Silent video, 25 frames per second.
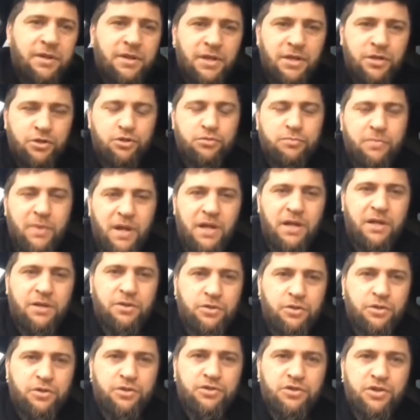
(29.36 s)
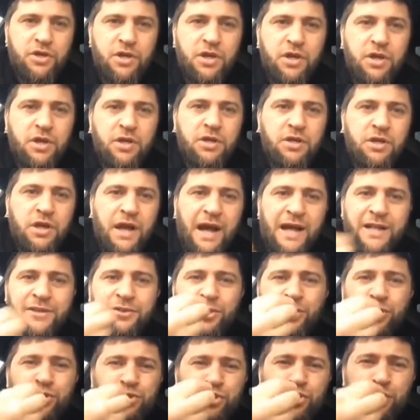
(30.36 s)
нашу молодежь.
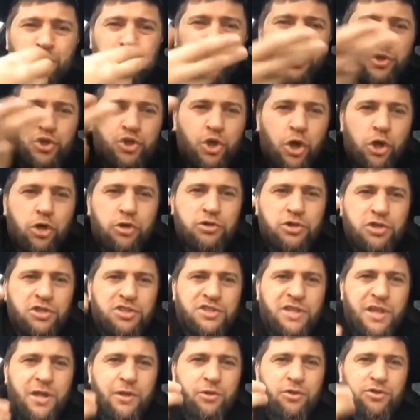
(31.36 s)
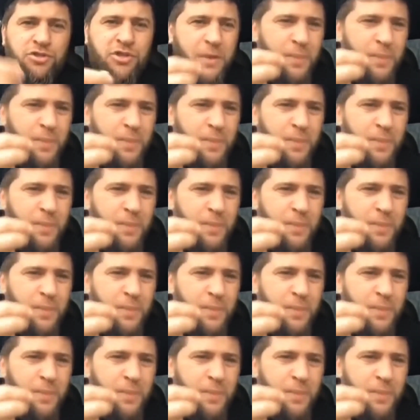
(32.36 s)
Одни зубы желтые становятся,